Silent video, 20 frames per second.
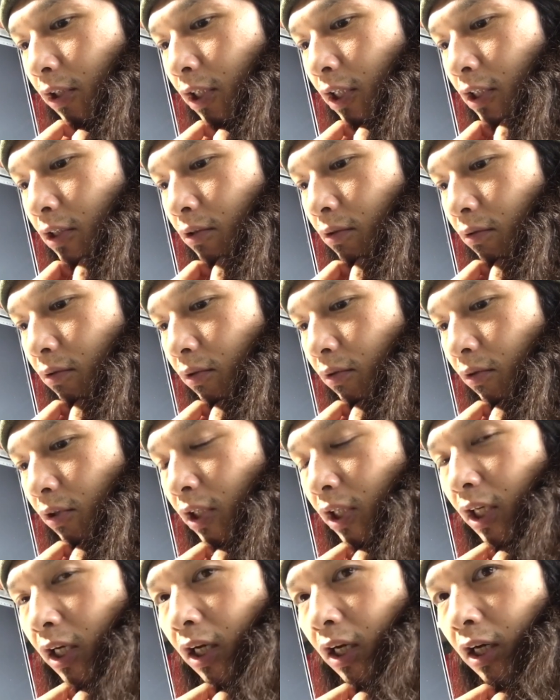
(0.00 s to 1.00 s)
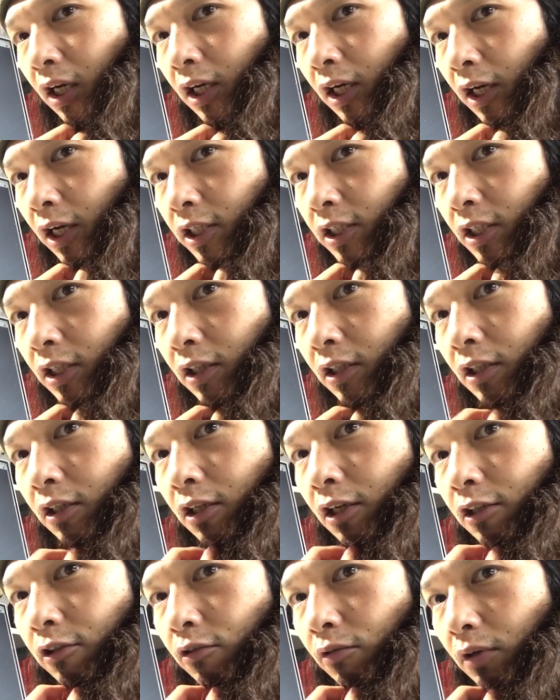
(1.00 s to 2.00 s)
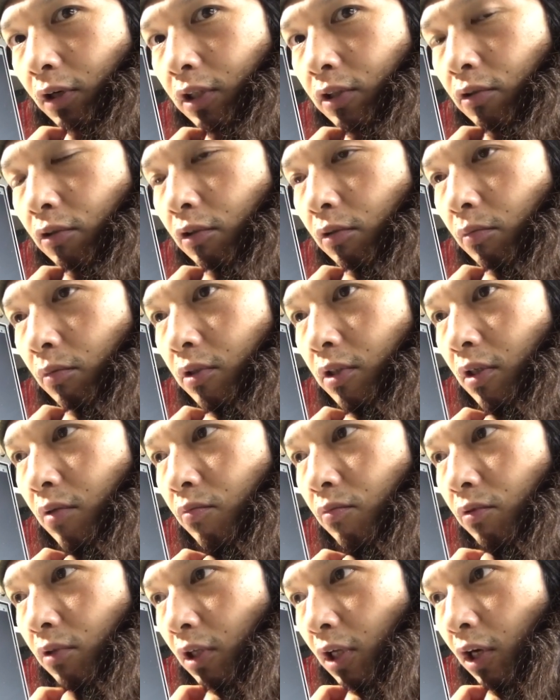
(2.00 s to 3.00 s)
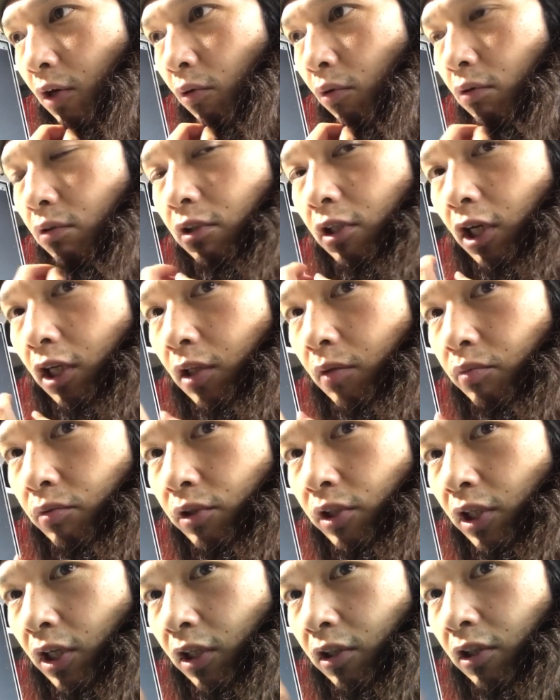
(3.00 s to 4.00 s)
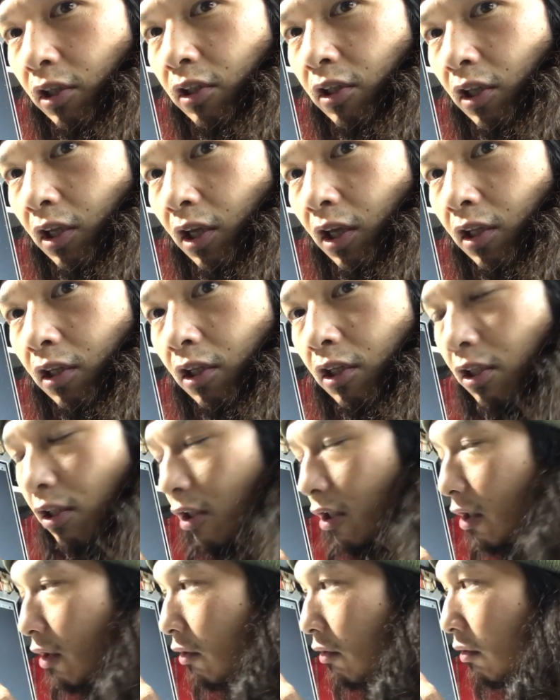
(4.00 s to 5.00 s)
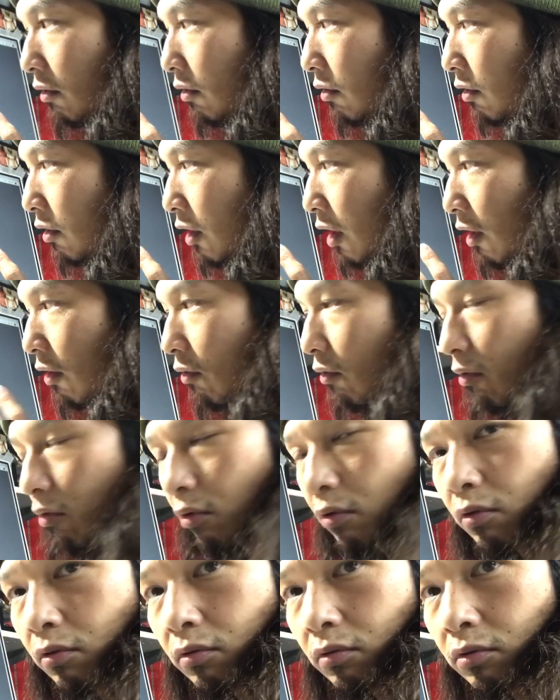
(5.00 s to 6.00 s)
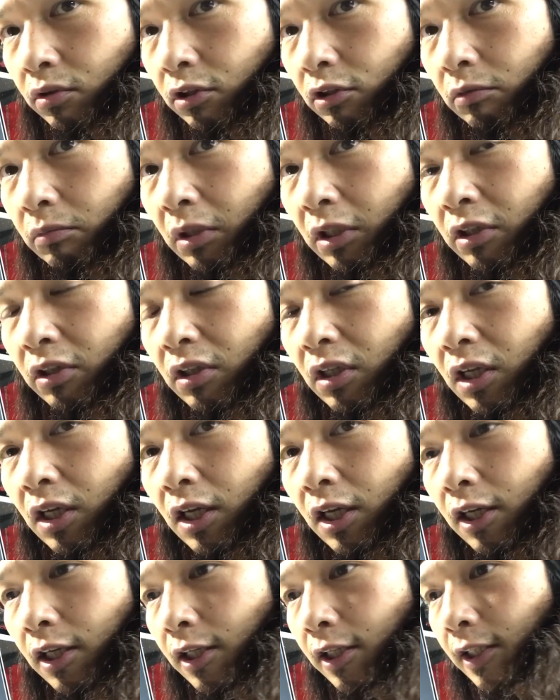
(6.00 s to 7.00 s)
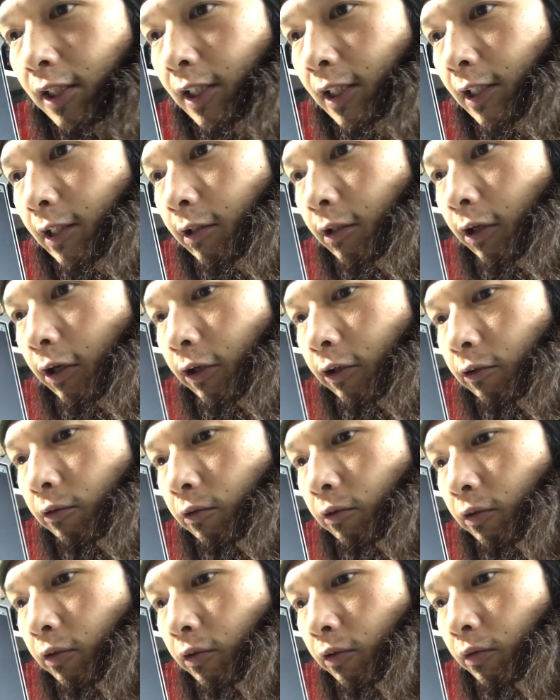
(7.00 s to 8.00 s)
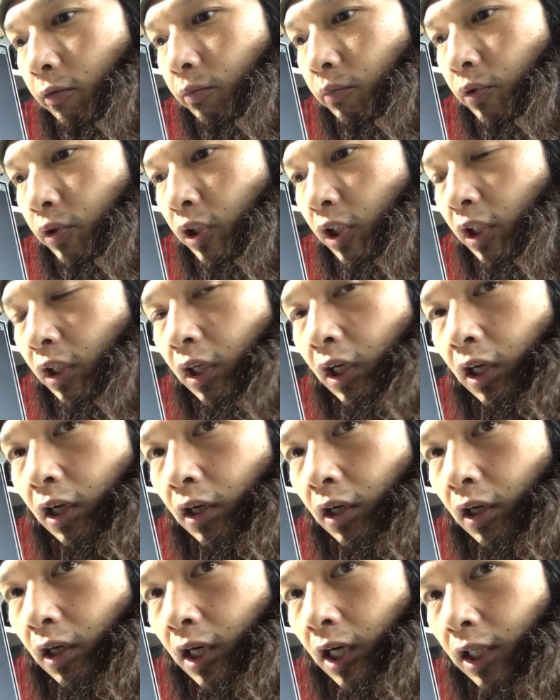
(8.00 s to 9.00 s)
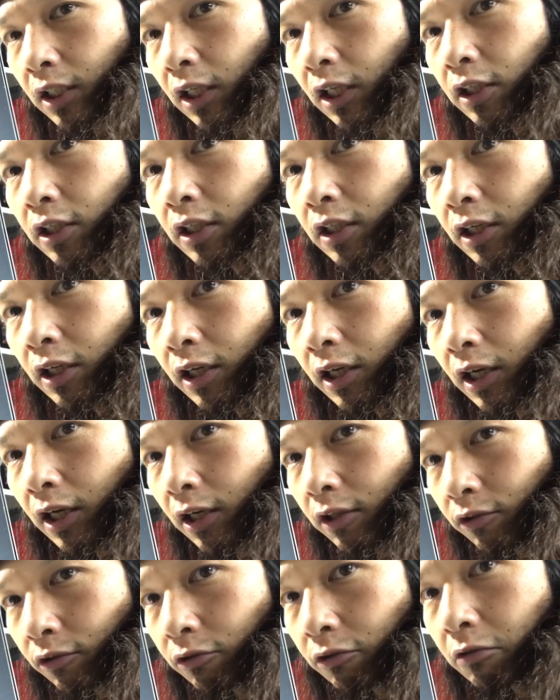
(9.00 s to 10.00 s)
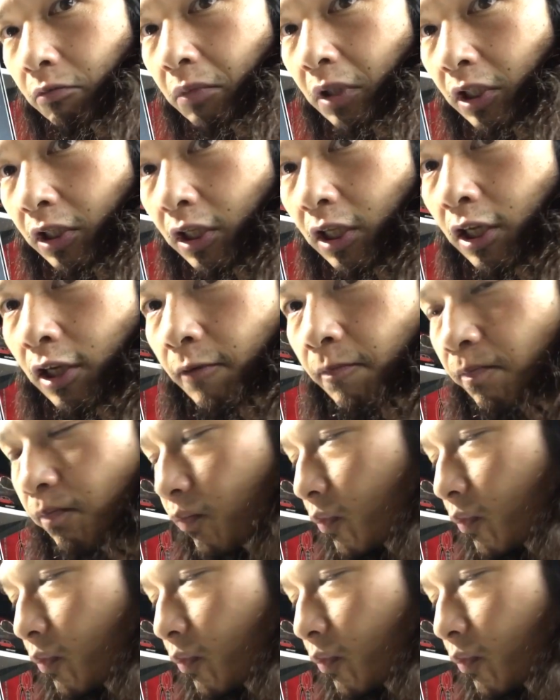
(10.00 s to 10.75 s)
一足のギアが欠けちゃってたりとか、そういうのも全部ね国内で部品が出て、で結構この車って部品がかなりある車で、